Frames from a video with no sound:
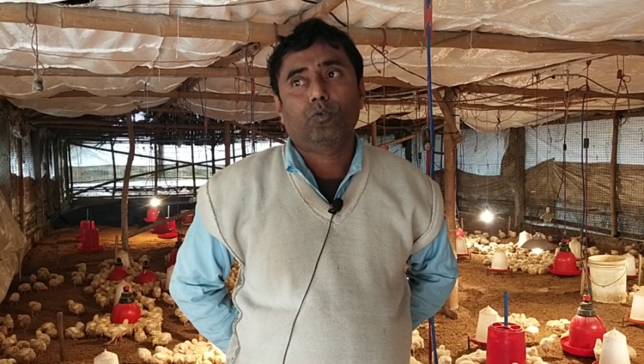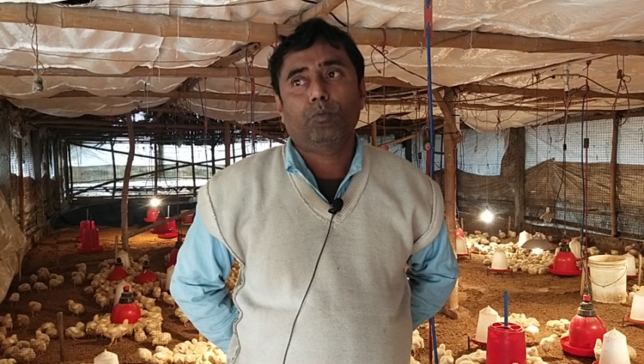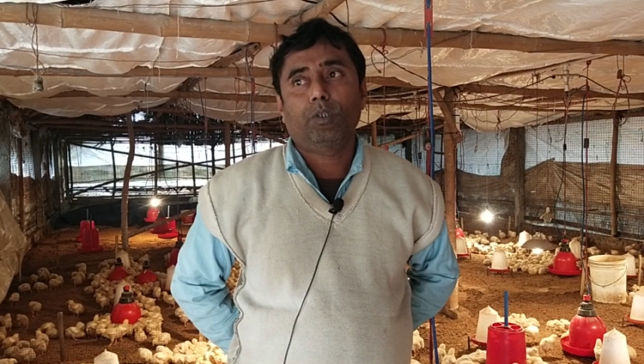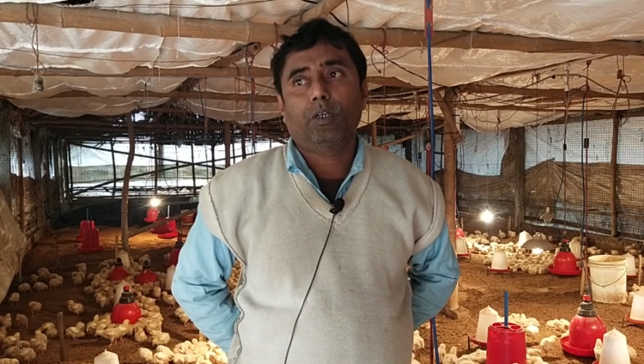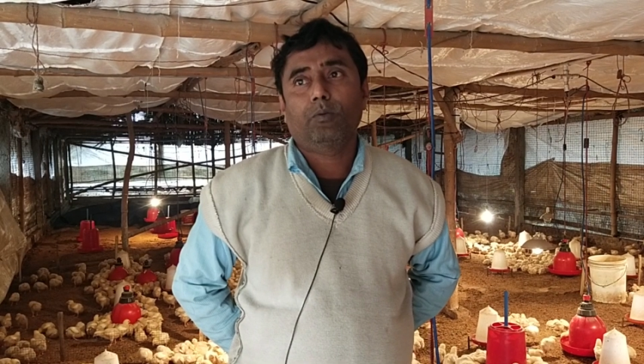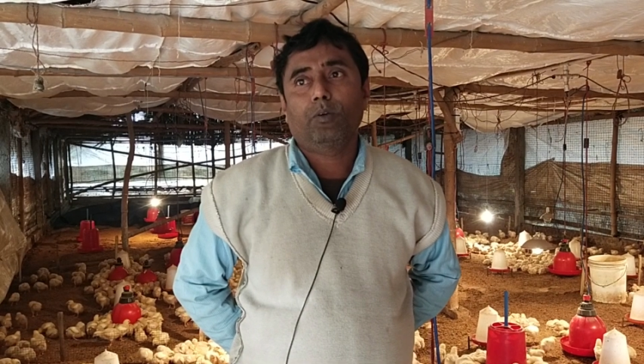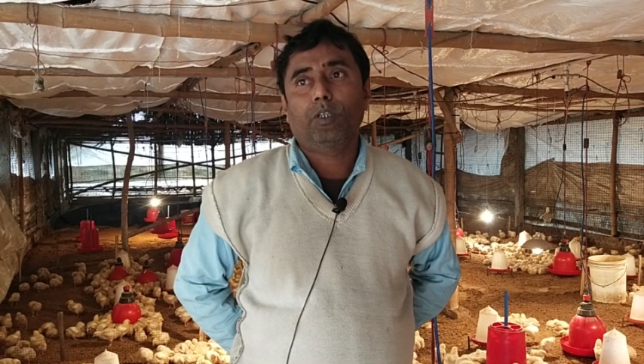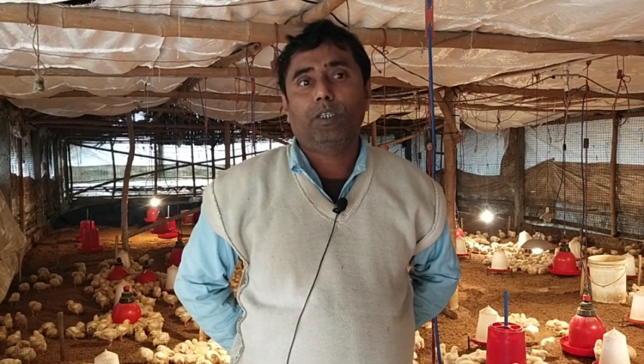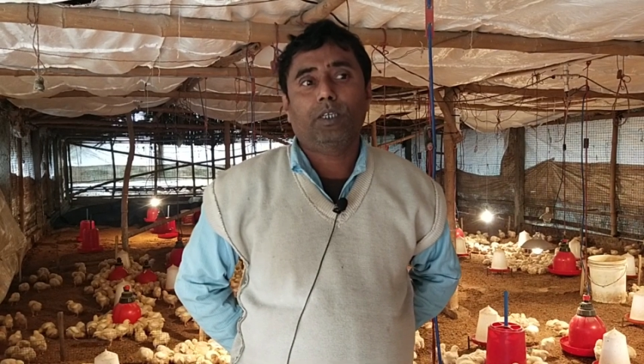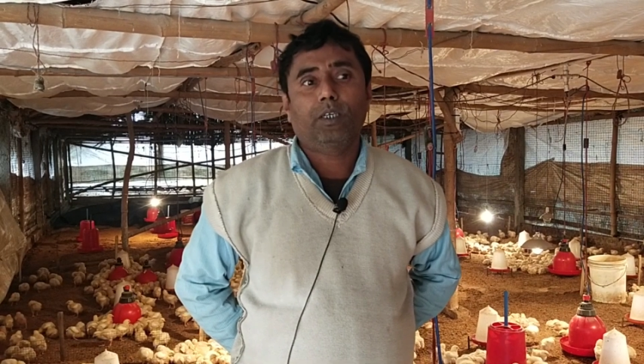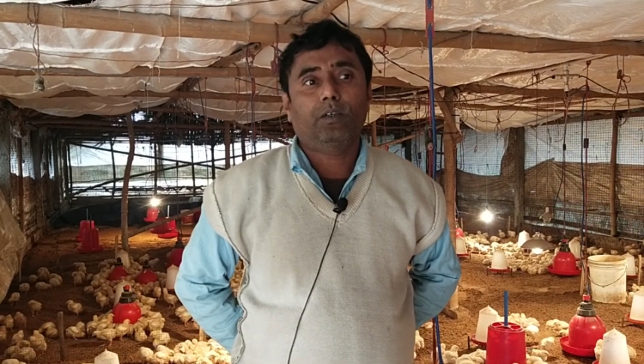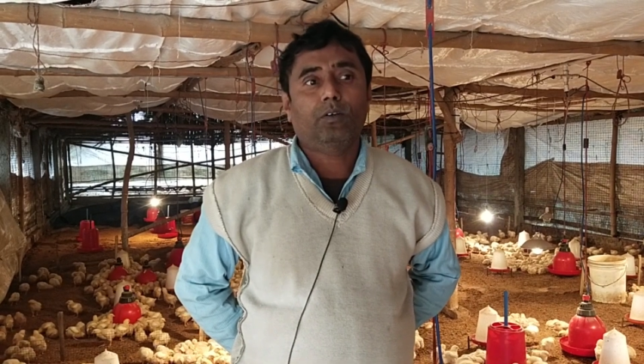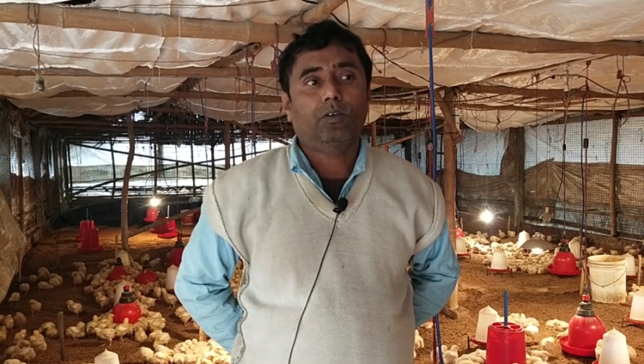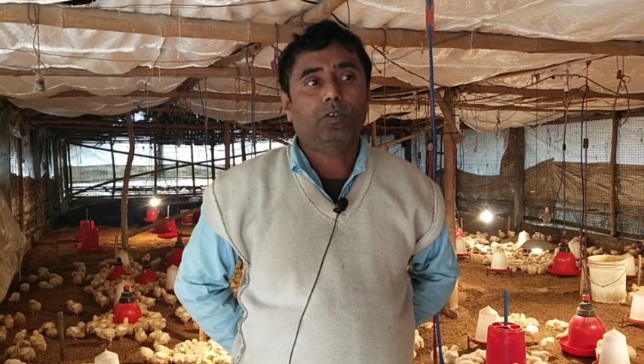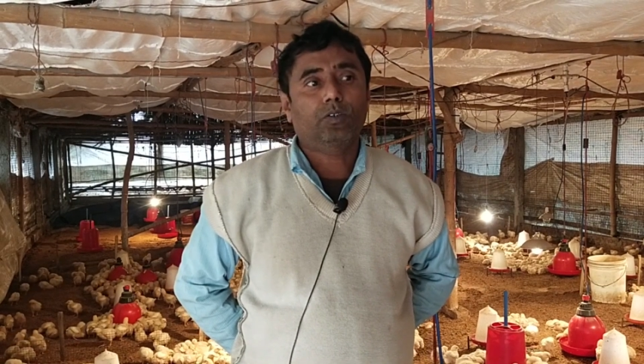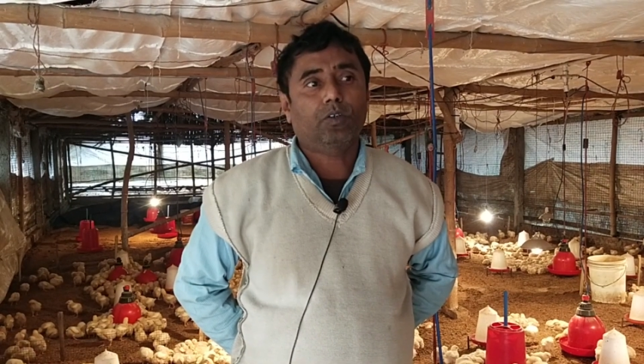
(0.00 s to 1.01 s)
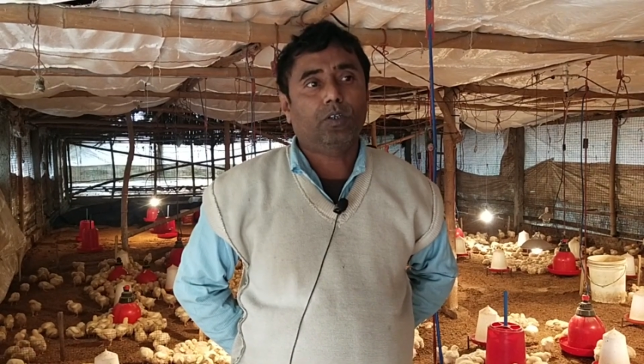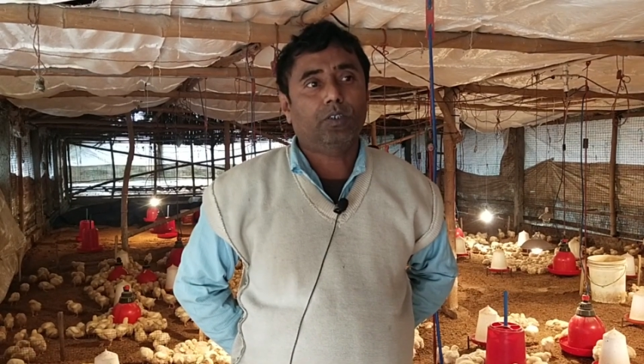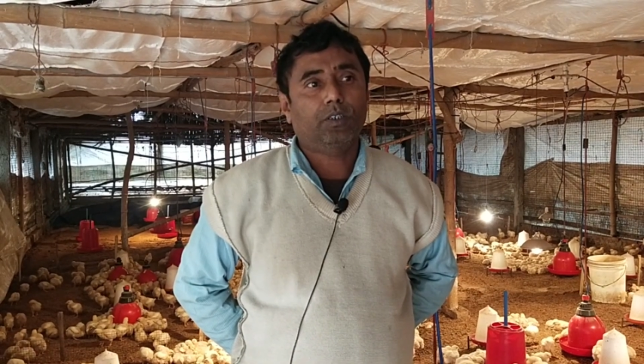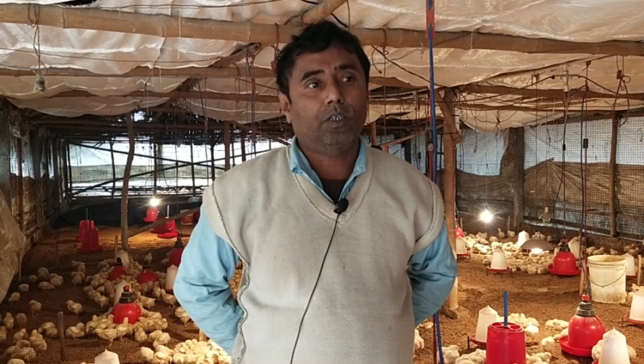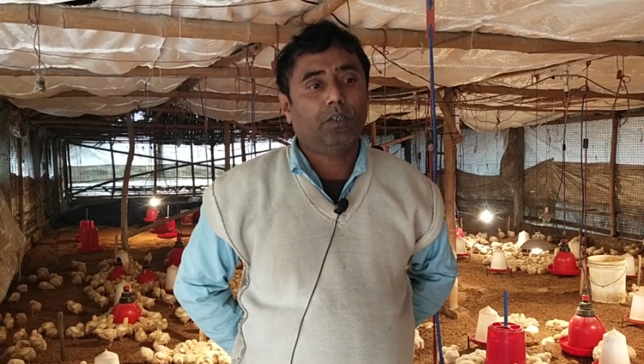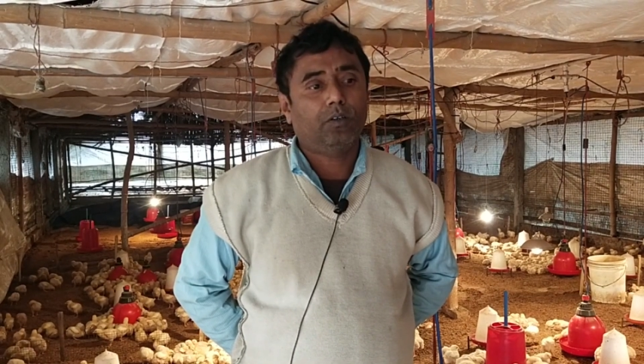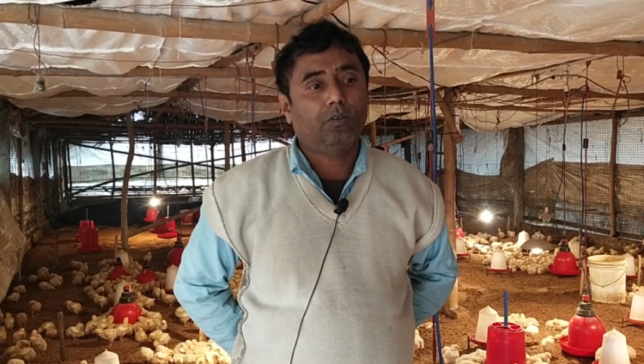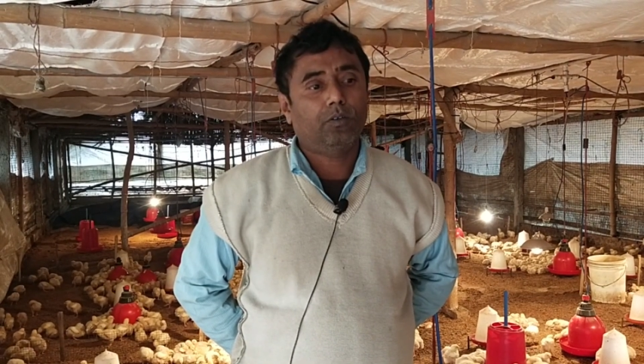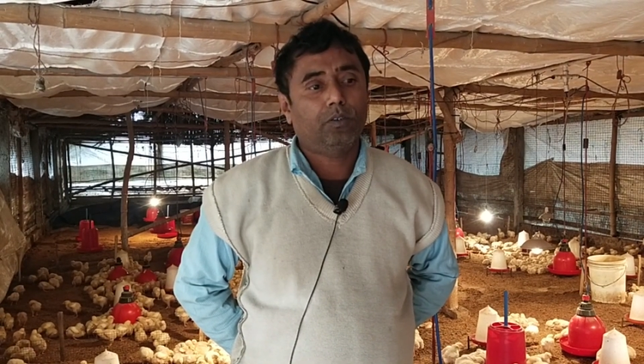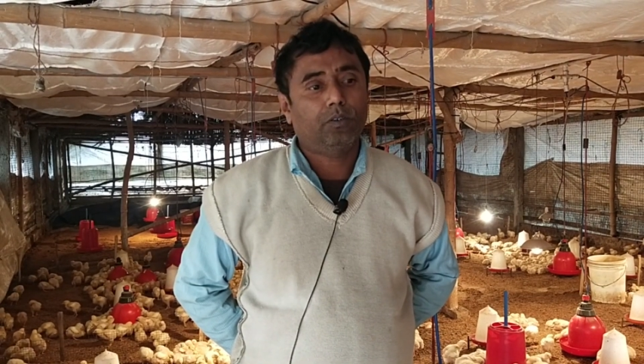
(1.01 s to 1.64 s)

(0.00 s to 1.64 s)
সুবিধা বলতে খরচ খরচাটা